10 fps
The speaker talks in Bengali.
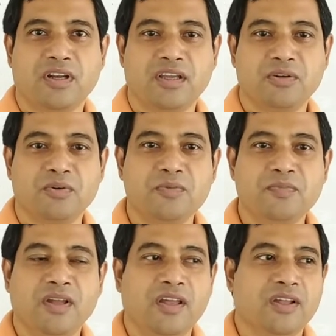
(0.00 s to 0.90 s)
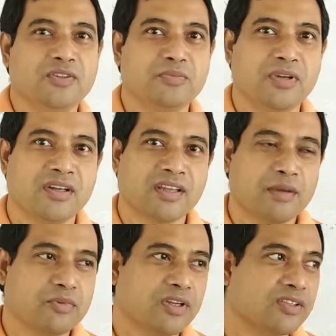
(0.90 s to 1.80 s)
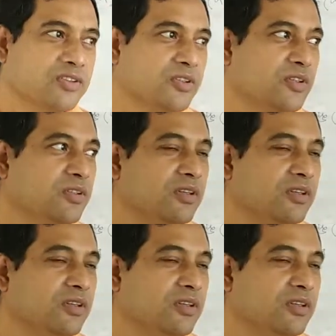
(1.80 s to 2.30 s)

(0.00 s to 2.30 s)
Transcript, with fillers: আলাইকুম তোমরা কেমন আছো